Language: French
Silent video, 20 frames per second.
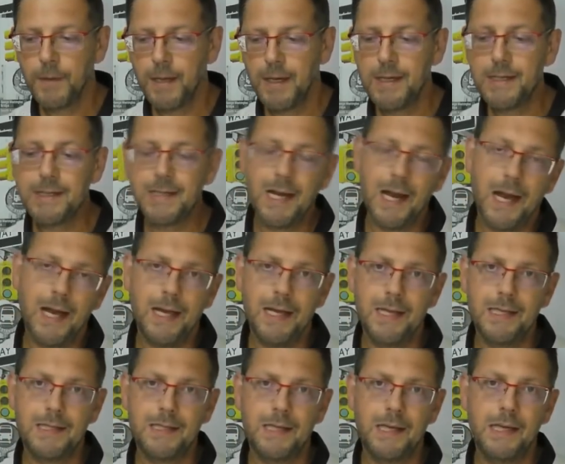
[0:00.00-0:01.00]
et c'est la
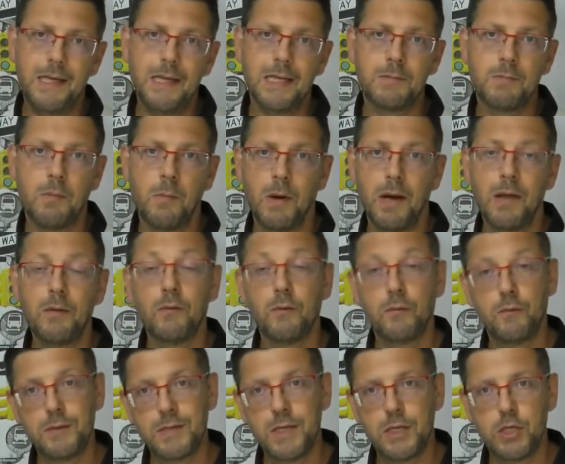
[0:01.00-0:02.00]
SCI à ce moment-là,
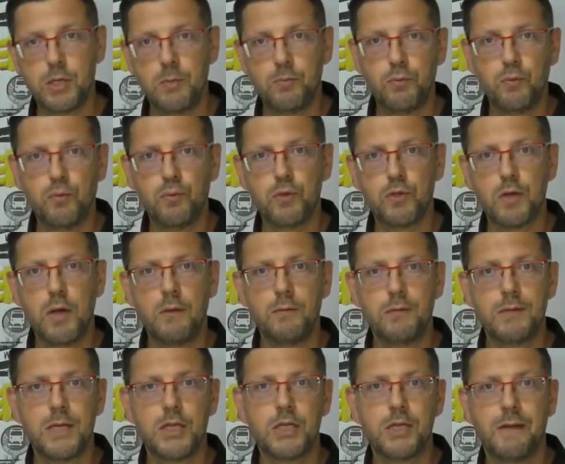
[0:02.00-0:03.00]
vous achetez plus tout seul,
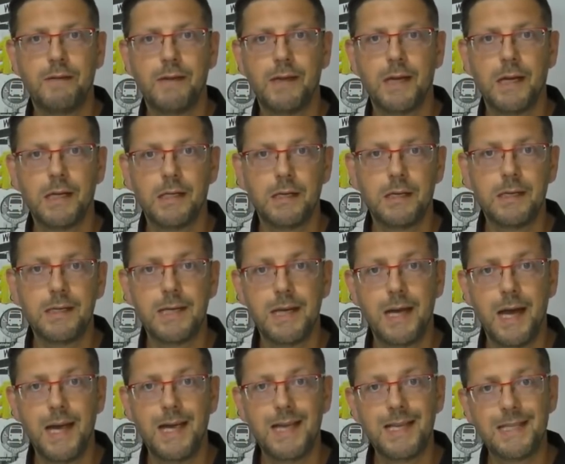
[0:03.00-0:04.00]
vous achetez avec quelqu'un et c'est
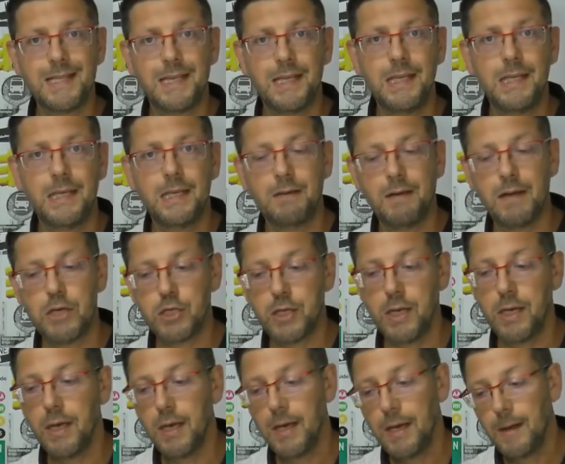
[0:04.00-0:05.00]
la SCI qui va
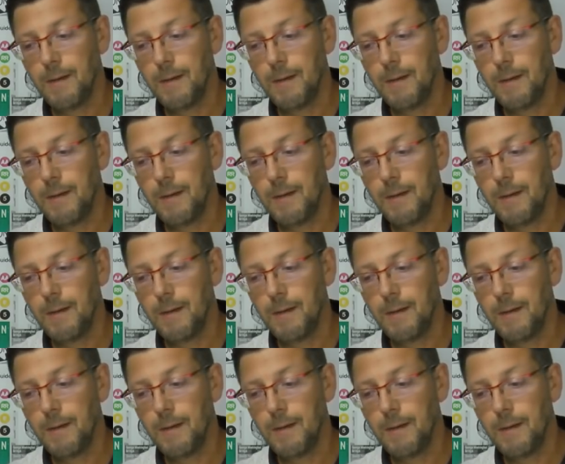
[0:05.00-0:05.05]
acheter.